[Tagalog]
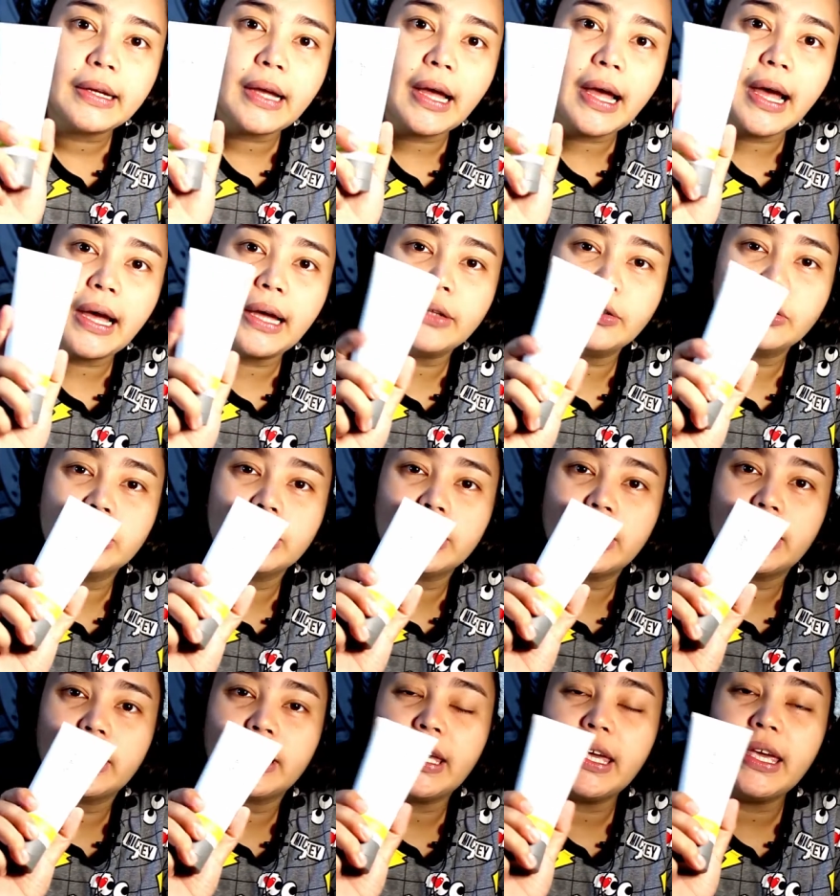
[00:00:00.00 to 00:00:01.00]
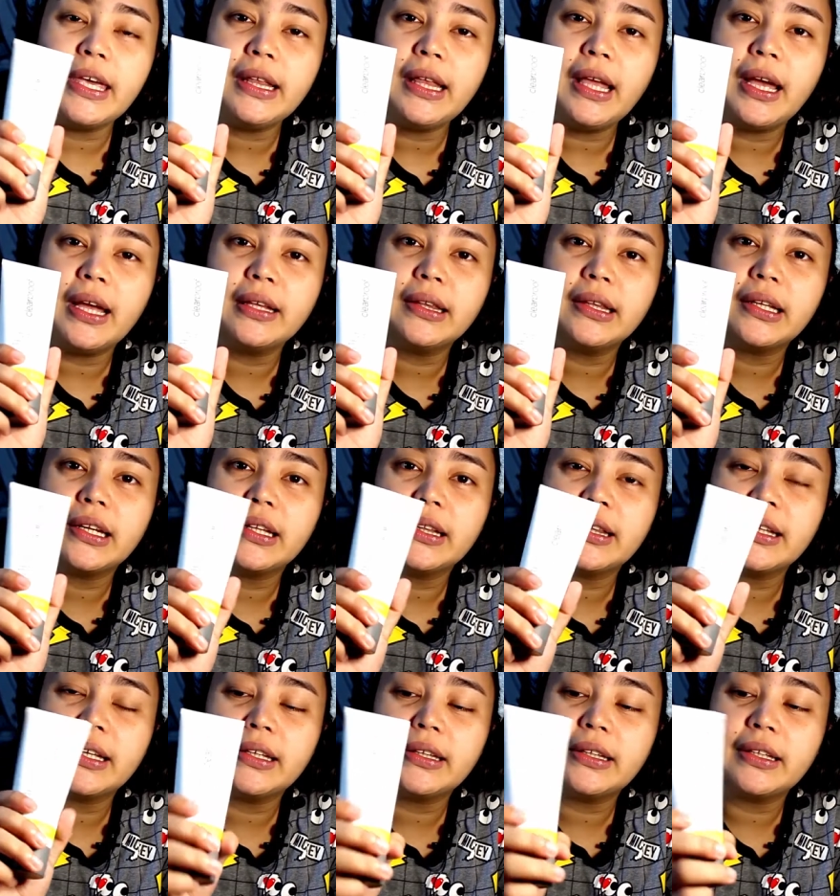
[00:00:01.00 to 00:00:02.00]
uh, ano ng
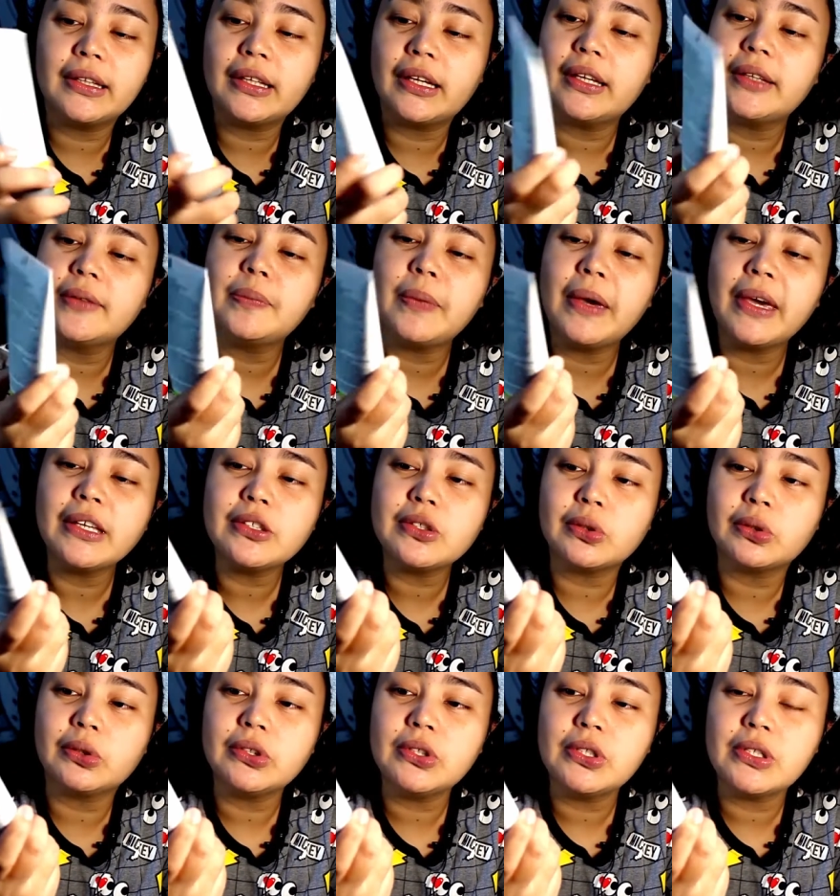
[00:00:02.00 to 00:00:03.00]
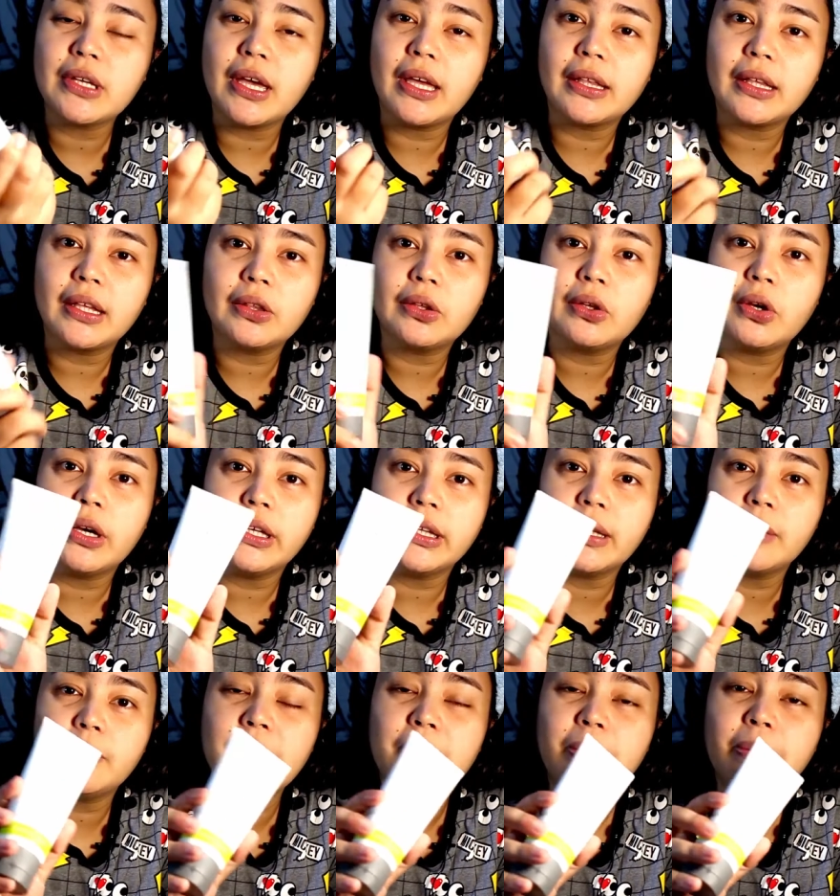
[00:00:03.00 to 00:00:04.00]
899 pesos at ito
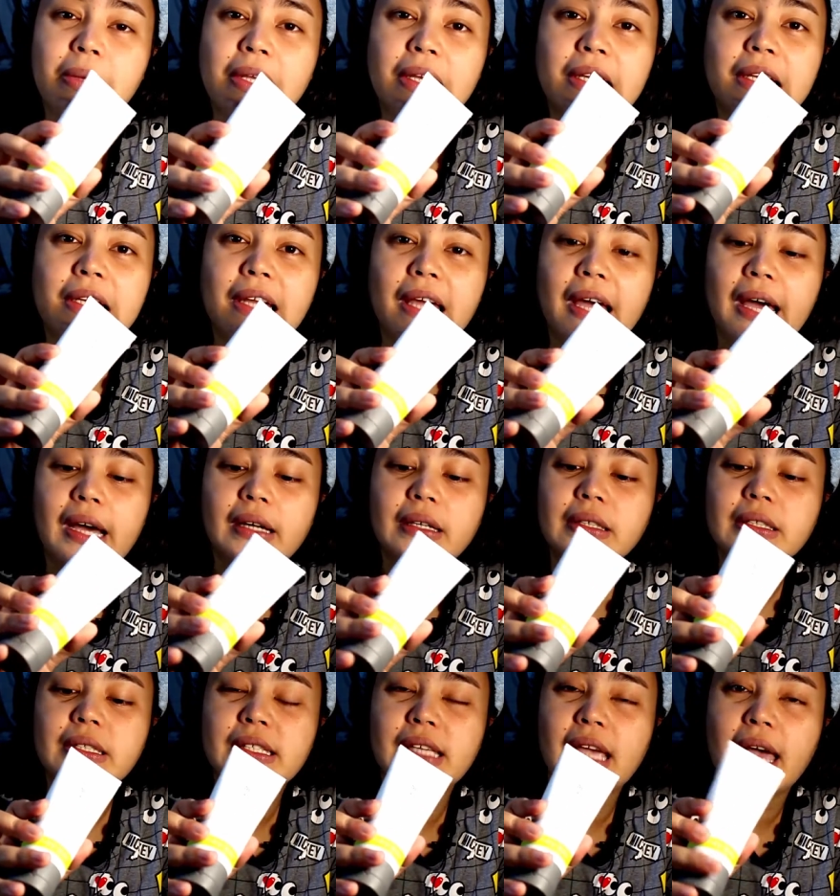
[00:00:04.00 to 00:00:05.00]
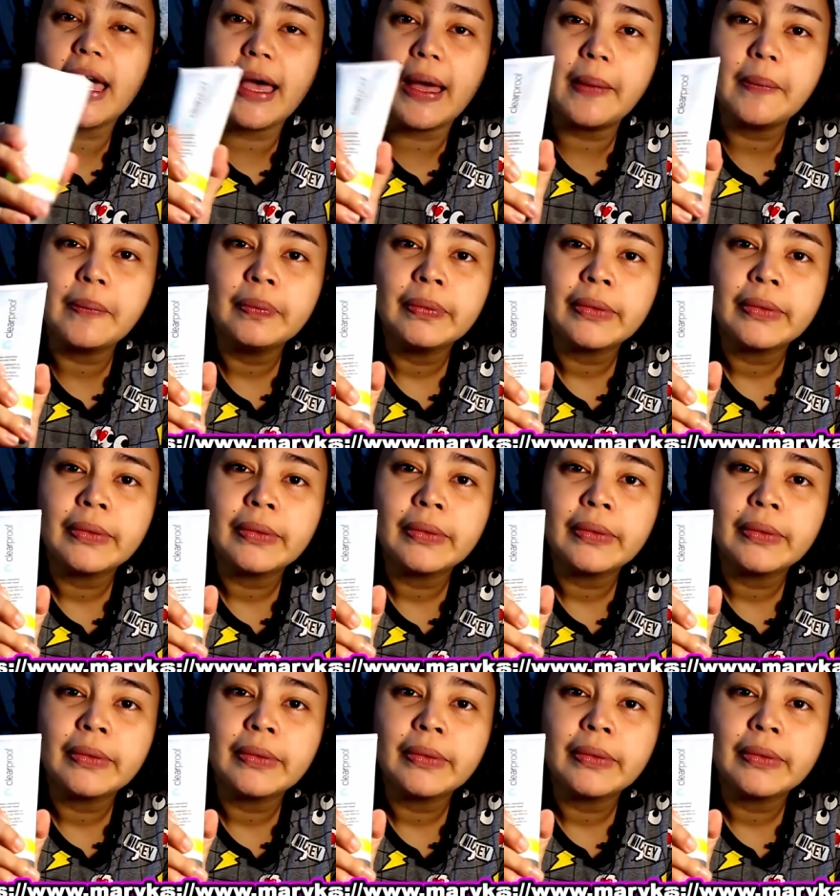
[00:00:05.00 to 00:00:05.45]
ay nabibili lang sa